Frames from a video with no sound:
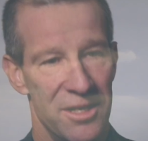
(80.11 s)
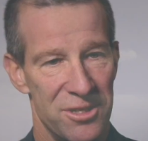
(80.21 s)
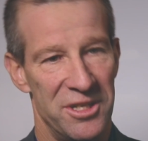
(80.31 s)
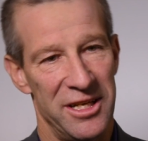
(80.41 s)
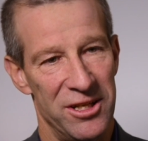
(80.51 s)

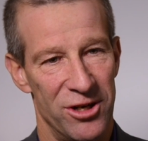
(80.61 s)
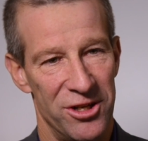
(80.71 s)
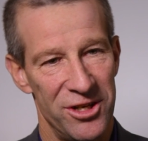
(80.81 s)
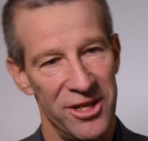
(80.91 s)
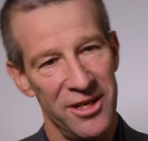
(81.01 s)
il y a des
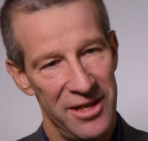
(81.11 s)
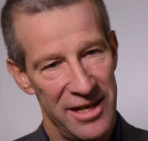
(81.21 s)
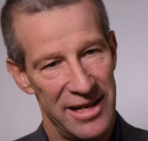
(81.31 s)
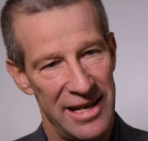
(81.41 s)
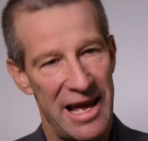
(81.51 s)
données
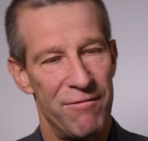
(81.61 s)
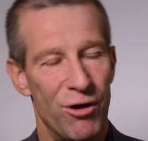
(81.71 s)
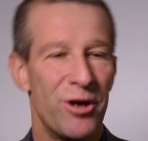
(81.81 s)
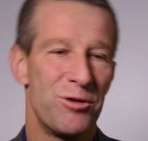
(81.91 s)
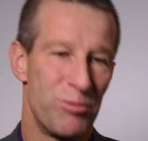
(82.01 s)
la
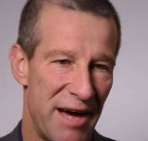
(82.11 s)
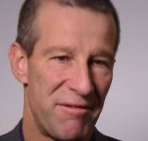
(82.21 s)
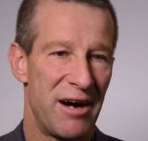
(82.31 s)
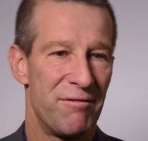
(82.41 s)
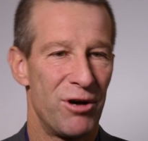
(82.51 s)
veille ou
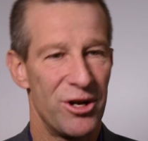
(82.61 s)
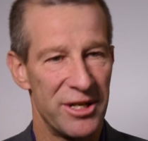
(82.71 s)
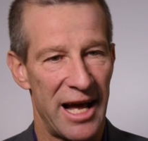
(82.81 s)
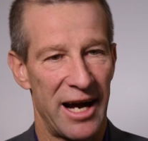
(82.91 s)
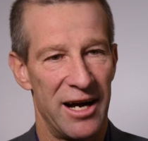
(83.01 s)

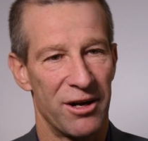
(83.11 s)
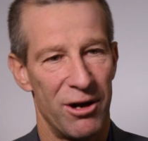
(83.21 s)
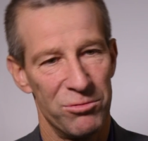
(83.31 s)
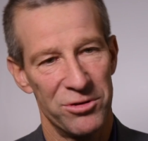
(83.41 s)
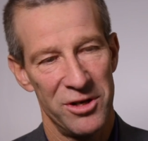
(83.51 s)
l'avant-veille de la
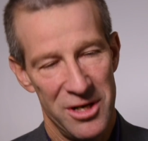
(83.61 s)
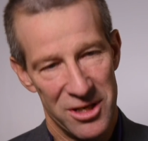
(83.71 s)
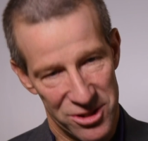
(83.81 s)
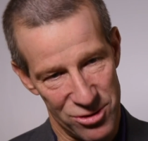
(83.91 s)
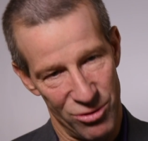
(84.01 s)
rencontre
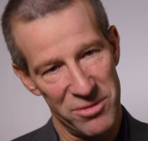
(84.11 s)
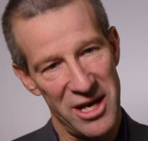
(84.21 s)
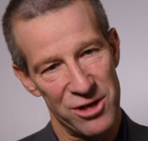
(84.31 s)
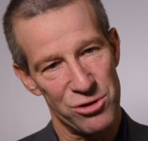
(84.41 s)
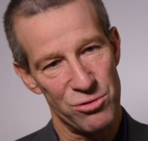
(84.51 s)
qui sont
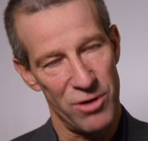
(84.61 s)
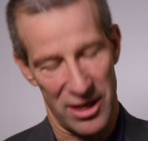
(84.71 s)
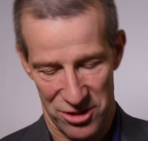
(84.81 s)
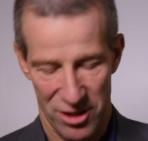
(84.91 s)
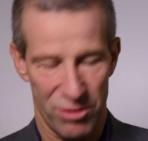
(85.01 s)
mises à jour
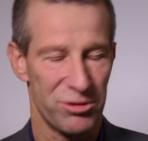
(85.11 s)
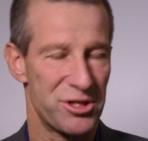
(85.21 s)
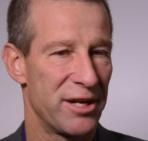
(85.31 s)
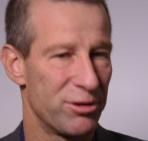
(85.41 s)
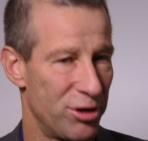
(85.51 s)
en ce qui
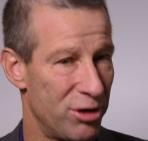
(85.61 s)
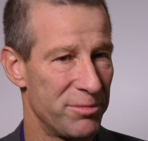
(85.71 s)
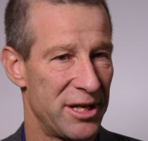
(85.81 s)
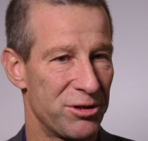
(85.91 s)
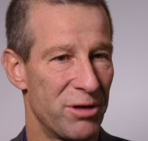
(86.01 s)
concerne le
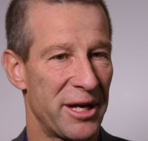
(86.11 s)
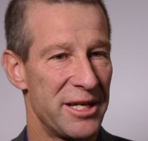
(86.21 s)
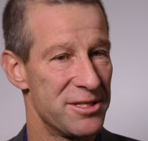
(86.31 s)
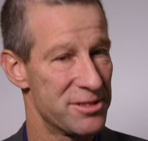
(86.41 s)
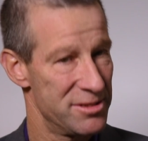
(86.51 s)
nombre
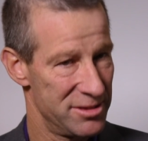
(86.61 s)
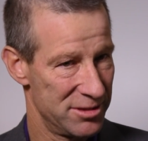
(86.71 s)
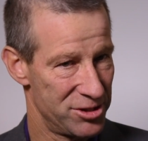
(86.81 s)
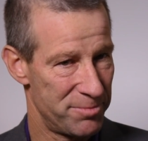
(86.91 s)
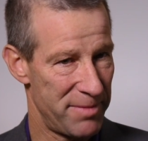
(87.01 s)
d'entreprises
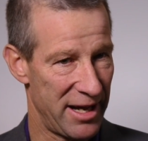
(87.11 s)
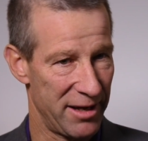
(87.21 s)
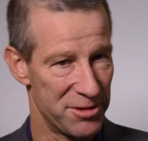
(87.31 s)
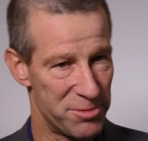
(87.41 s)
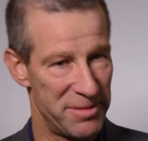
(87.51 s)
par
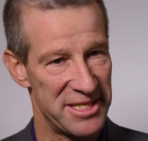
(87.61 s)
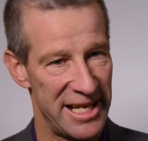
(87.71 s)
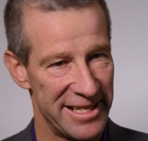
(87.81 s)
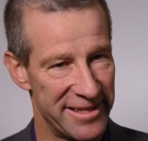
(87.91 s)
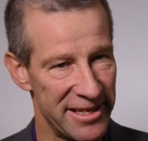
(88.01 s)

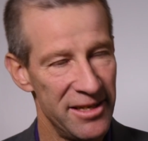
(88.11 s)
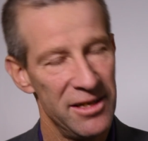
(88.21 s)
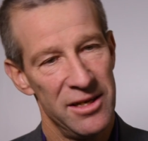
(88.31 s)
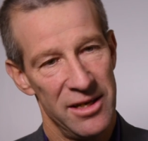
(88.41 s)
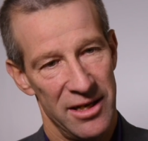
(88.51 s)
spécialité,
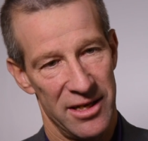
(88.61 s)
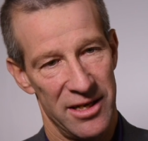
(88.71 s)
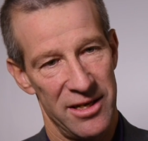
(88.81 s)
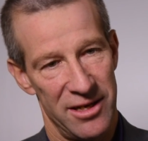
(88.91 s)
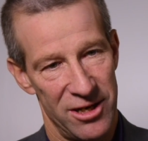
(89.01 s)
et
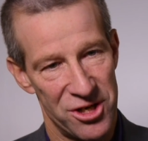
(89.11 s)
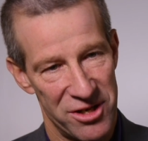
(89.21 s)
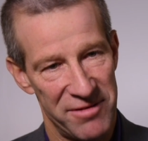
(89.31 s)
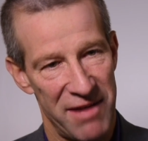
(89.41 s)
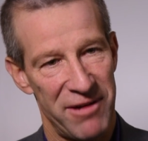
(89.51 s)
euh, le
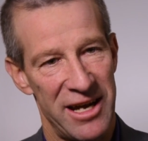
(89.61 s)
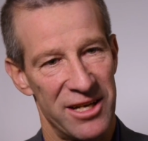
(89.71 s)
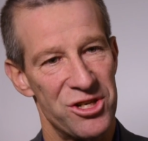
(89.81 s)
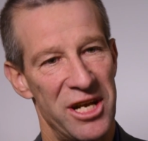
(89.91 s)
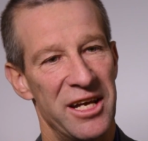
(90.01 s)
chiffre
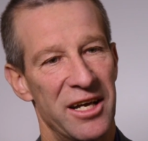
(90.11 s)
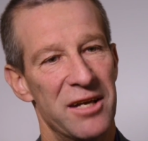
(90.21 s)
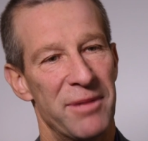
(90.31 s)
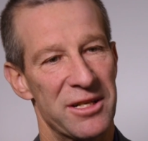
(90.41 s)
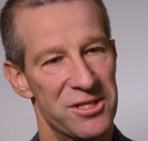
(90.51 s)
d'affaires
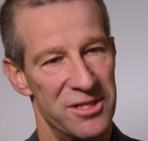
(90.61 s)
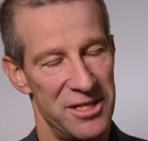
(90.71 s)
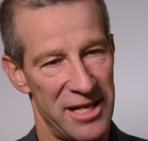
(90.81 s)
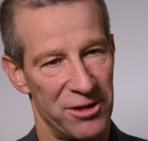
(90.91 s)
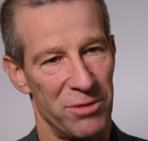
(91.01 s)
généré par
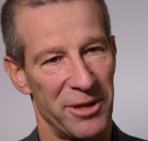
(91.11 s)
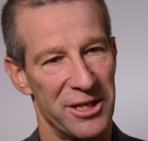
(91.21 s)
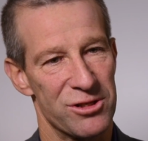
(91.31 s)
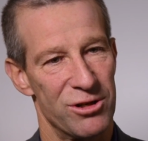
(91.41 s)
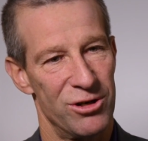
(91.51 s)
ces
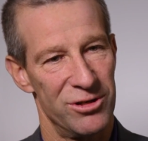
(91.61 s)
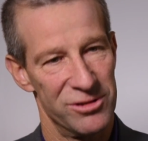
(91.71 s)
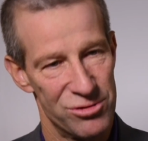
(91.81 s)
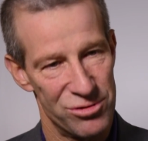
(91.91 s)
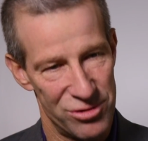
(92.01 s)
entreprises-là
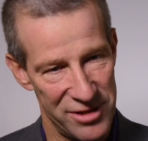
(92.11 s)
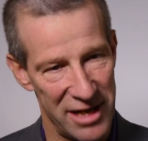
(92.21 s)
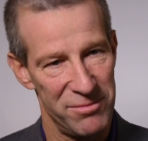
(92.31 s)
dans le